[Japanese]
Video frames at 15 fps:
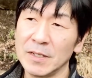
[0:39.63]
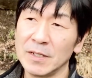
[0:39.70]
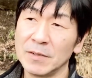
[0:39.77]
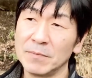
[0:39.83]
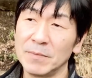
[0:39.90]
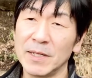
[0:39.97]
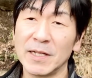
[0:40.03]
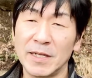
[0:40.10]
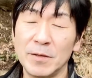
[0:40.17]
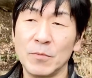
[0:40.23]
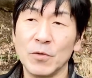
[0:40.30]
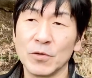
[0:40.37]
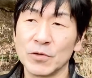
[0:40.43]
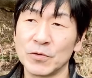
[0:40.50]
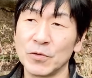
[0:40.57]
まだね、
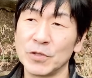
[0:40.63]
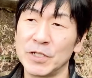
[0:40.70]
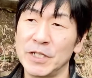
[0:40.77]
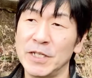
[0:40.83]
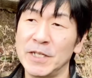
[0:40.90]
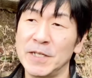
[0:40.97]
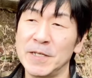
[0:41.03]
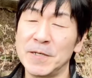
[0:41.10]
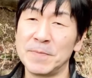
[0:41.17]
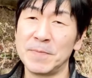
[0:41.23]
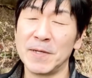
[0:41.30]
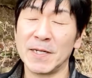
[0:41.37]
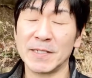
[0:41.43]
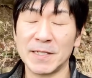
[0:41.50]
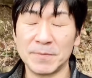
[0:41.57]
もう少し
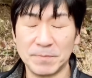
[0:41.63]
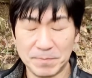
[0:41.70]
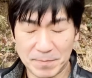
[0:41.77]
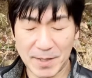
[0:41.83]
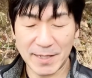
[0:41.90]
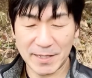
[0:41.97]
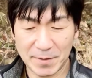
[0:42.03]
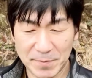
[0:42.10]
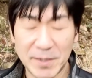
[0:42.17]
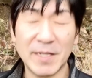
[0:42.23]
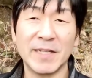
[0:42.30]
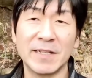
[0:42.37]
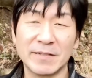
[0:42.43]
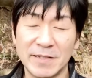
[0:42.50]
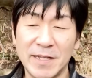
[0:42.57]
皆さん待ってみて
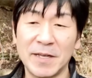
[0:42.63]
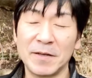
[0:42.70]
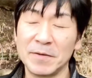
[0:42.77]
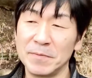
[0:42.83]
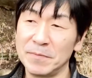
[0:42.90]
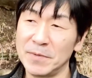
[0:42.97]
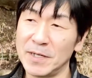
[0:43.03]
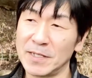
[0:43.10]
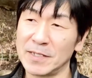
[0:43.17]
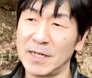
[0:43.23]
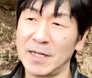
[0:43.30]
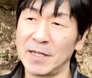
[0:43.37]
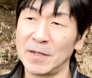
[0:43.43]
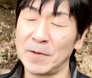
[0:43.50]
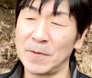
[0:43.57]
ですね、皆
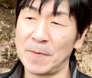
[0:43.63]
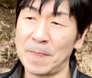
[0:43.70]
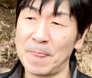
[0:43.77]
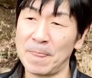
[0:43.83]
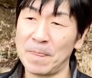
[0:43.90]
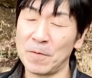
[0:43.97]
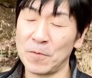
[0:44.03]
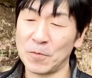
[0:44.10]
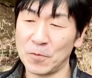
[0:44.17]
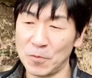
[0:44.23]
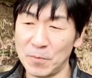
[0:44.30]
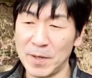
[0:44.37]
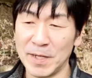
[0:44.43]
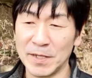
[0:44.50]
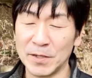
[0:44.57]
さんの
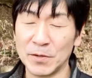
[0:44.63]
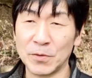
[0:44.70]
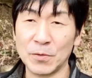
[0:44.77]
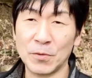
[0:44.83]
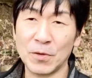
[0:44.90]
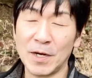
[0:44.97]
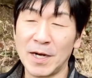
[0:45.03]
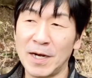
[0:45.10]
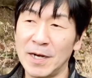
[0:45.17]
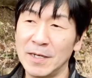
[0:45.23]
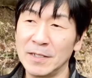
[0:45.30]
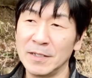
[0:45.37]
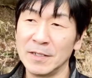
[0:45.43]
コメントが、